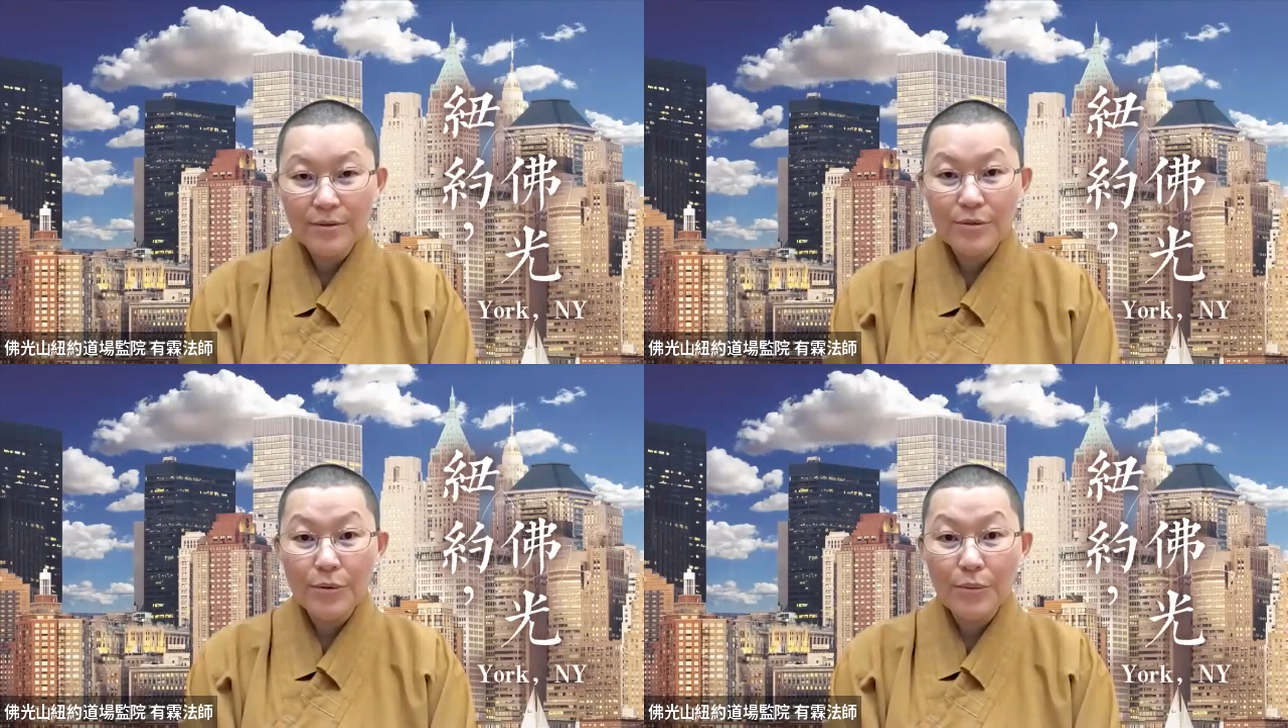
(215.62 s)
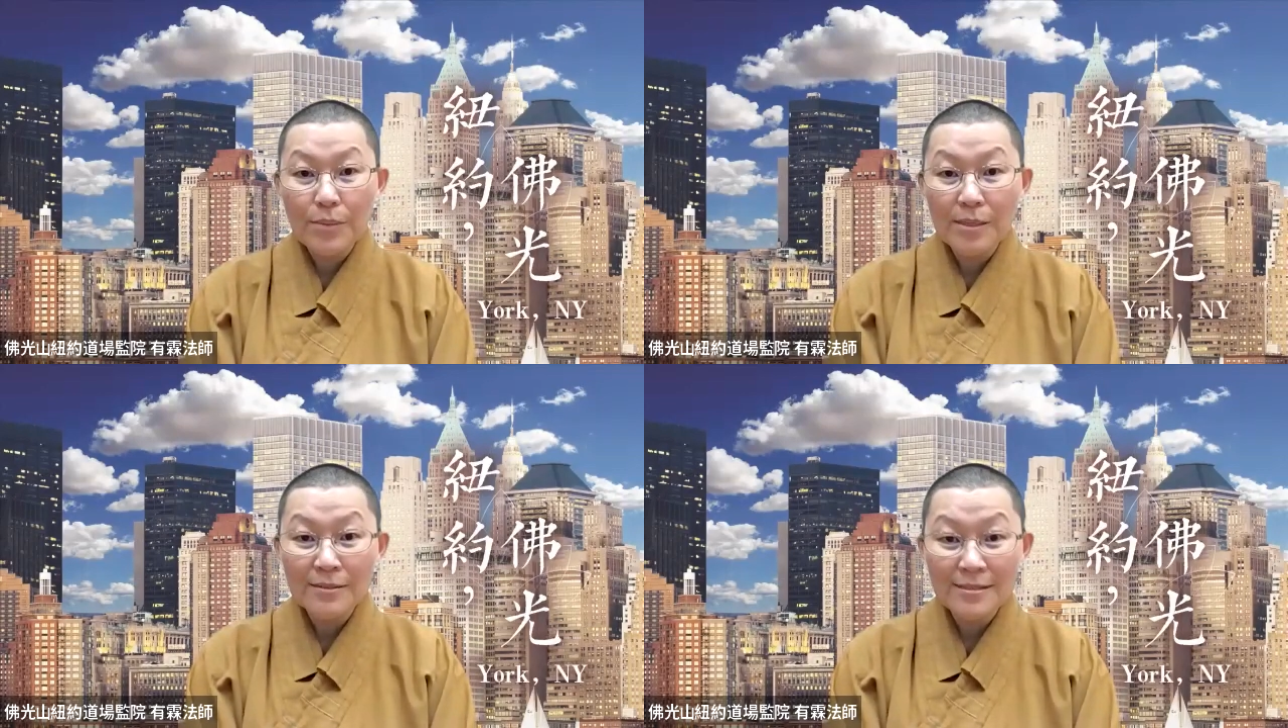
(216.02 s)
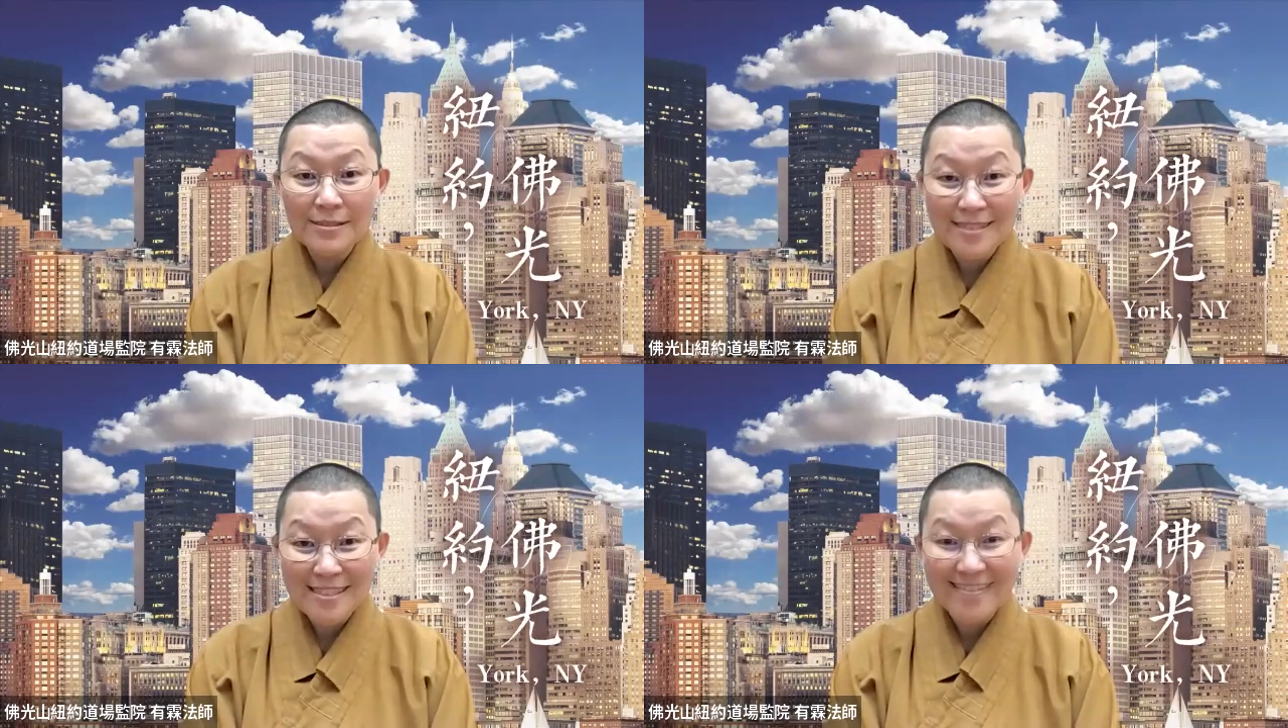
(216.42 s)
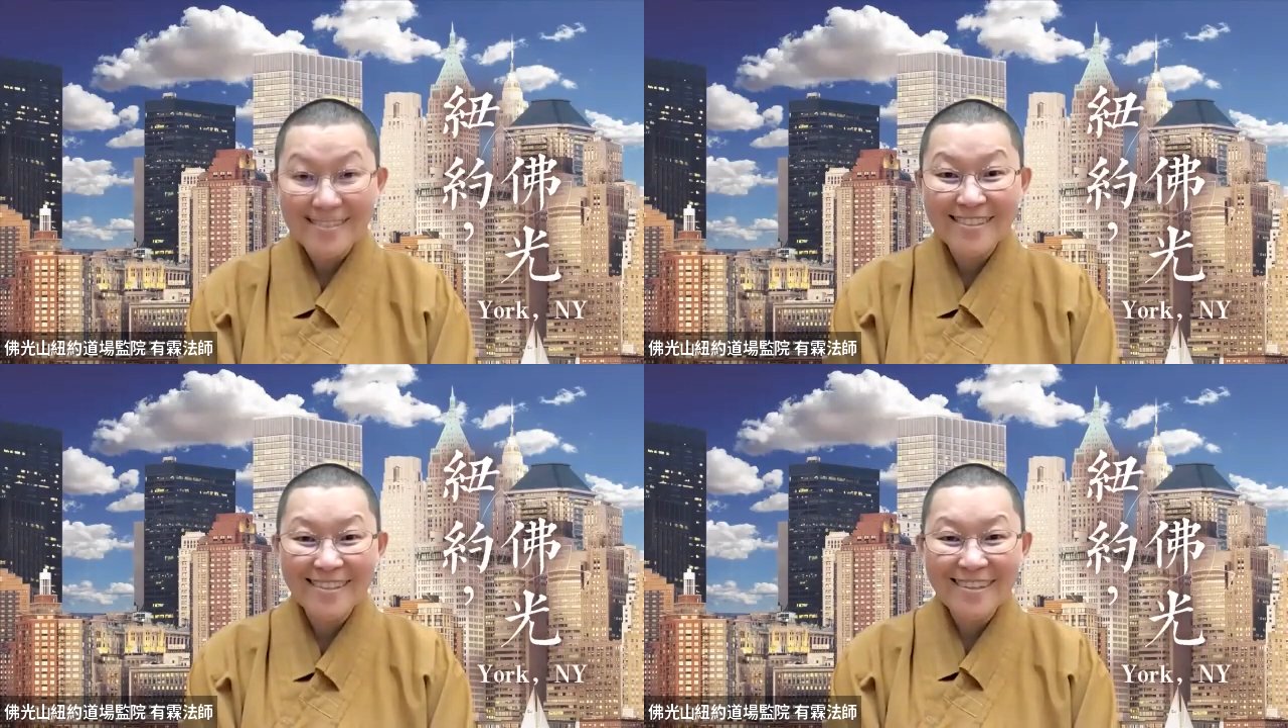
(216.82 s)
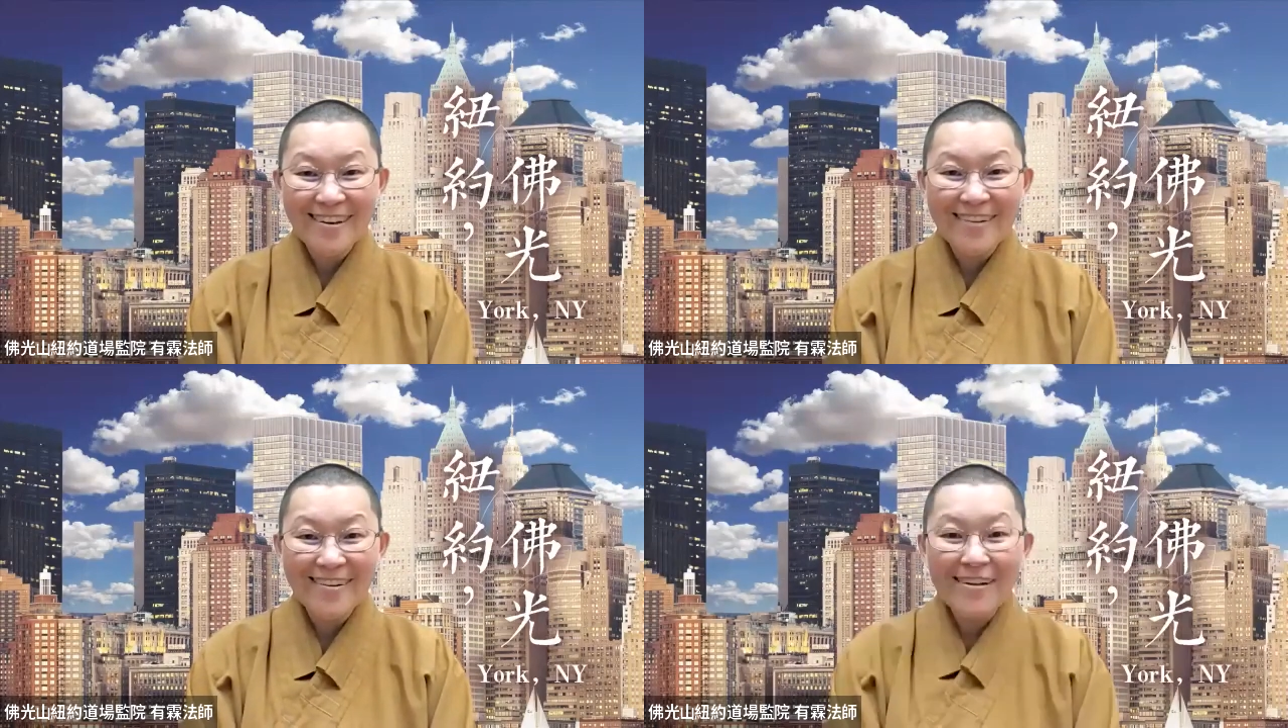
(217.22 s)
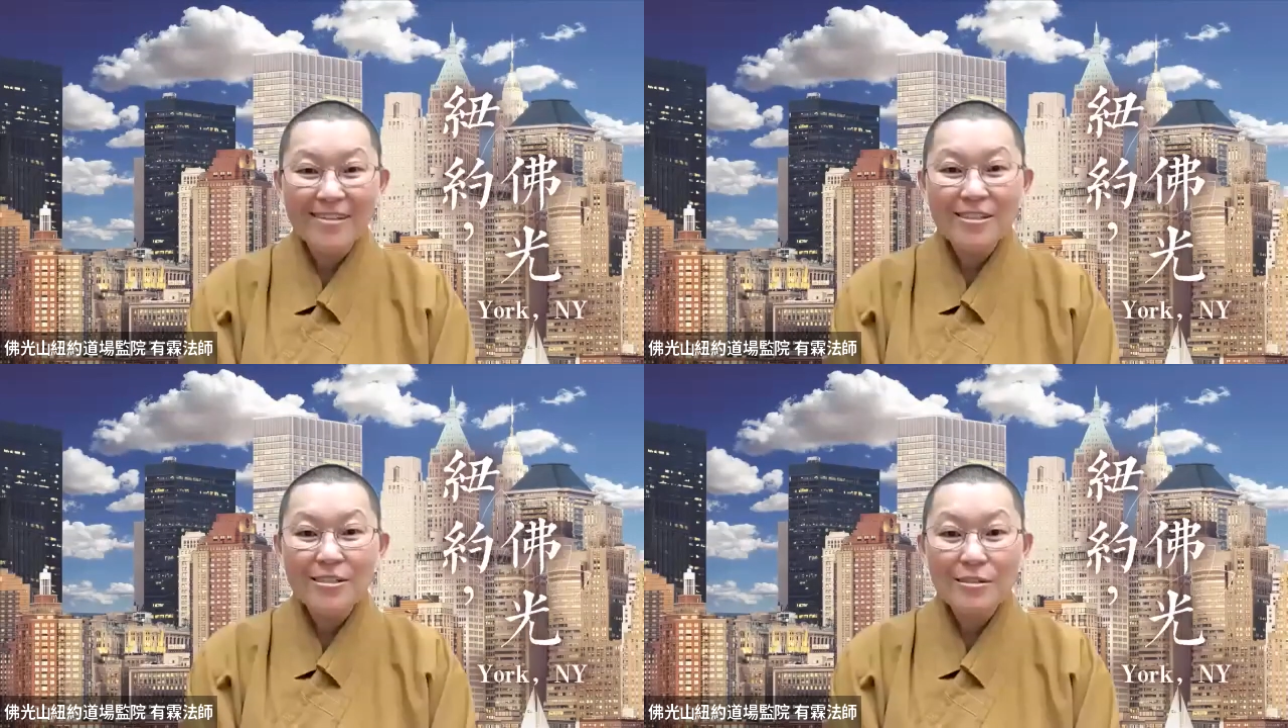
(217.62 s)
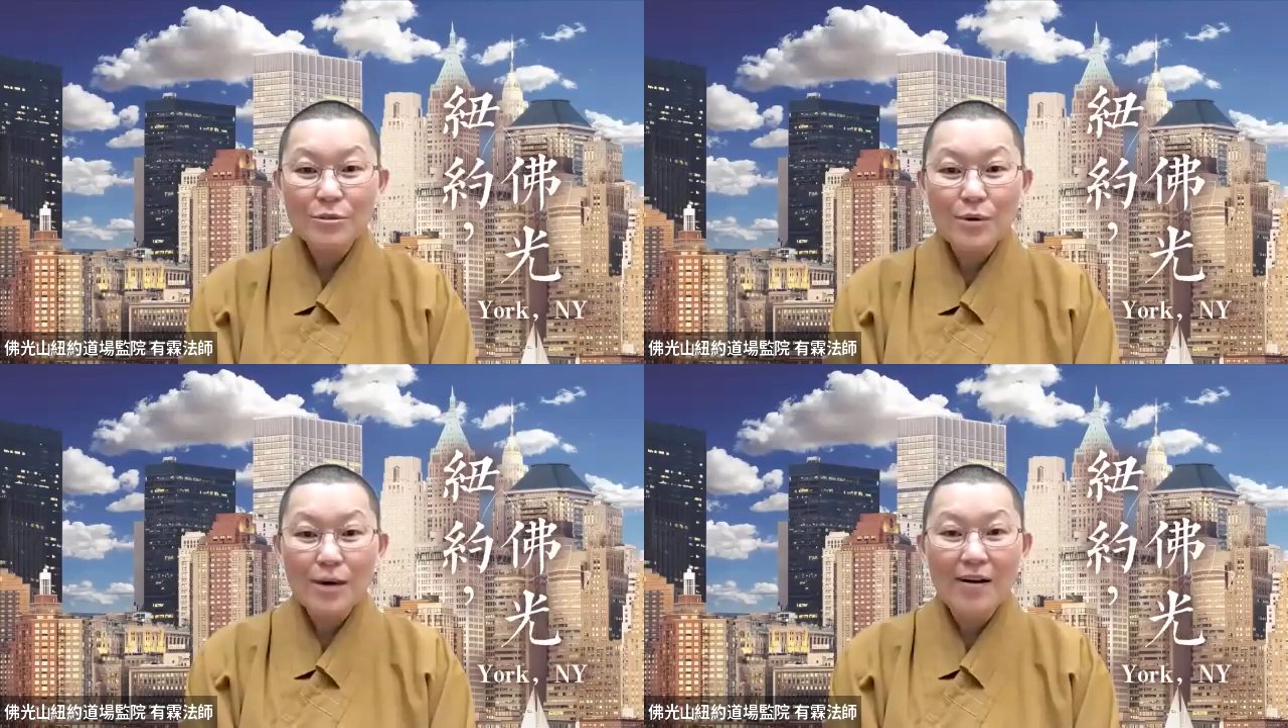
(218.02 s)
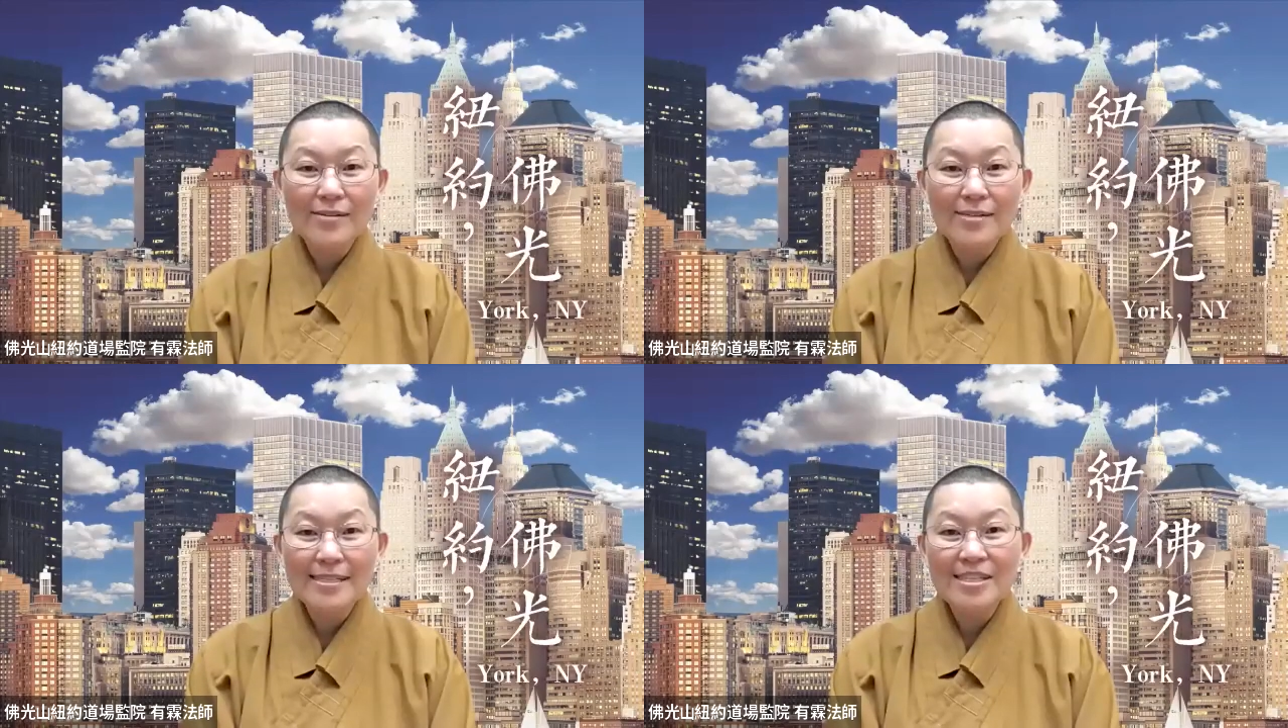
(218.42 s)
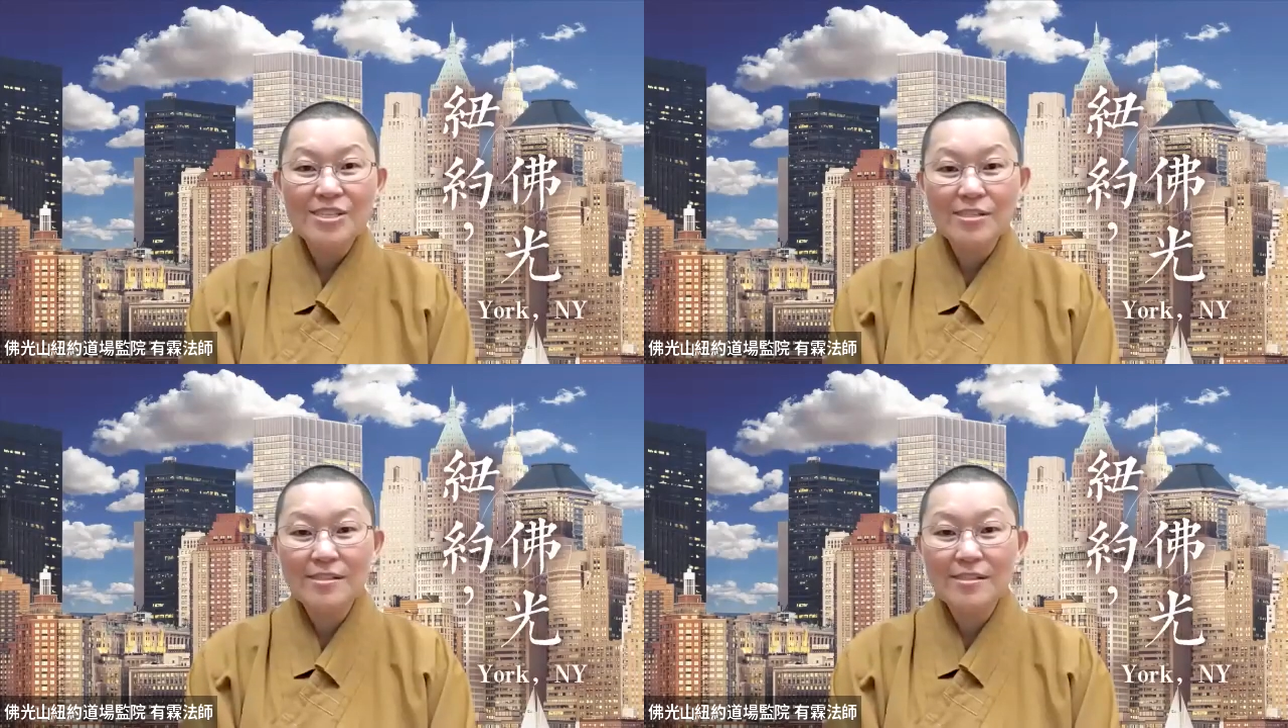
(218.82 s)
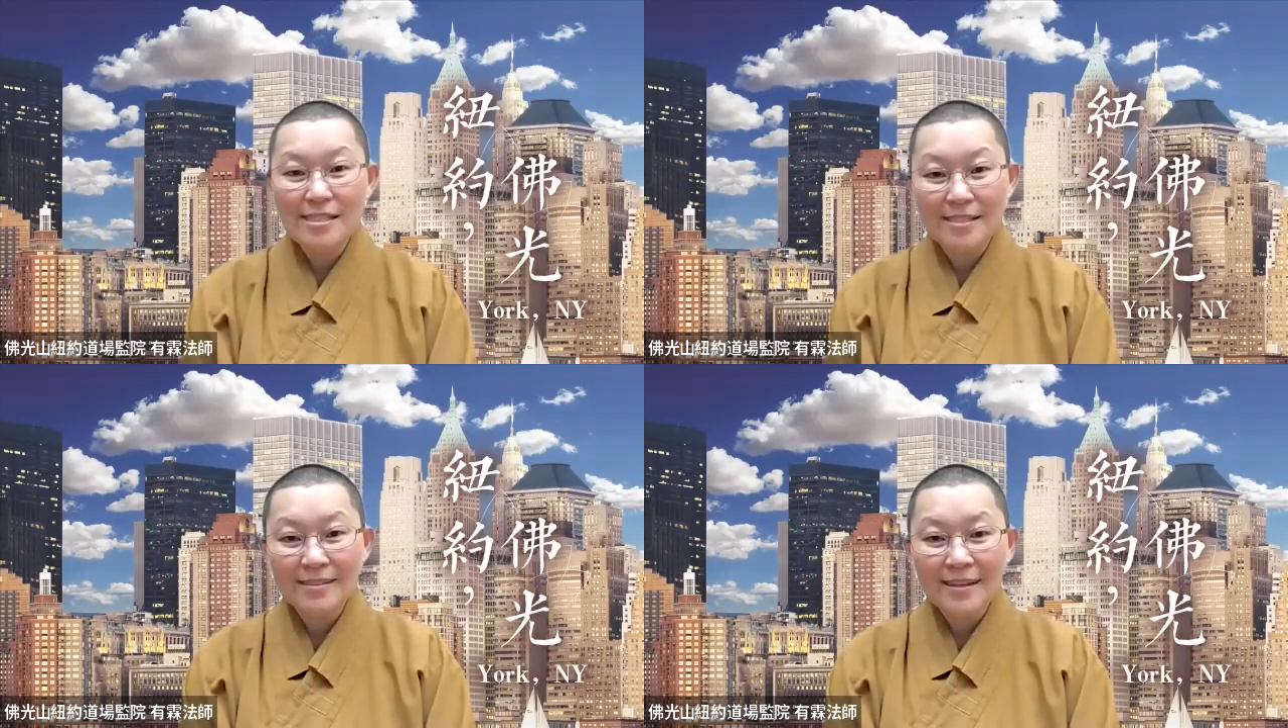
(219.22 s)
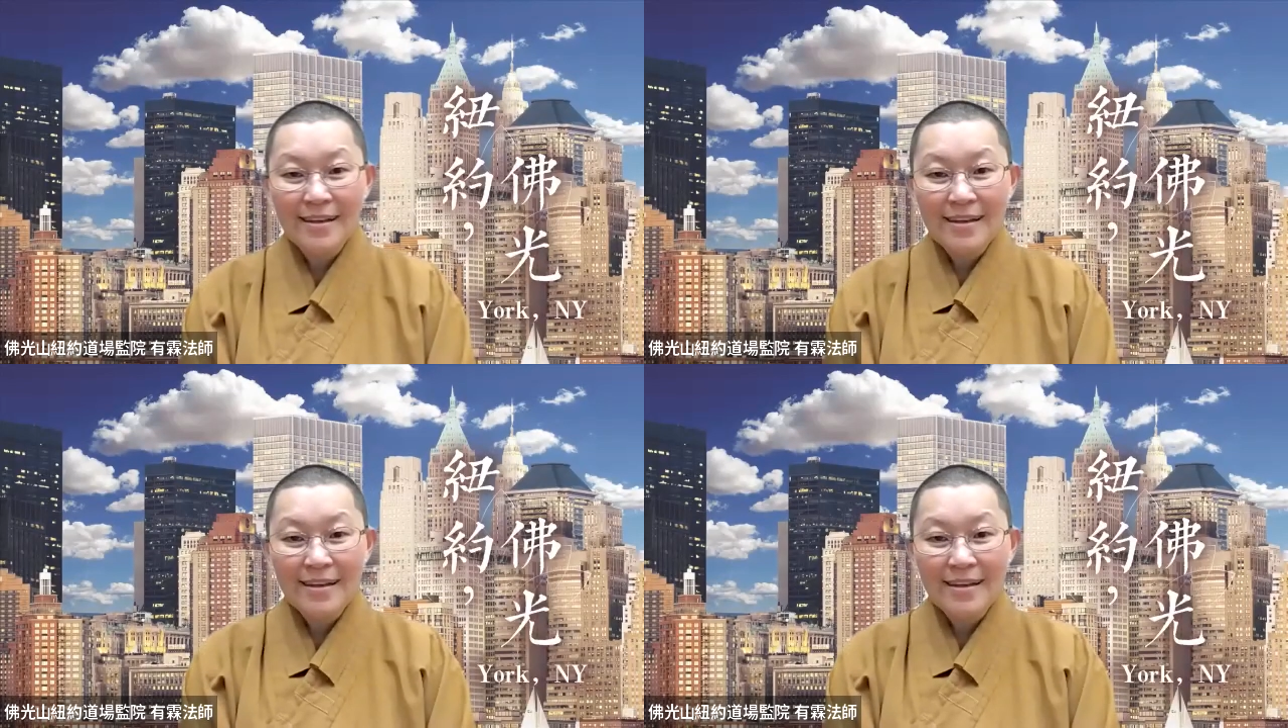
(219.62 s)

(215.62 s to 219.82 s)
勇猛直前的，好，去做好一件事情，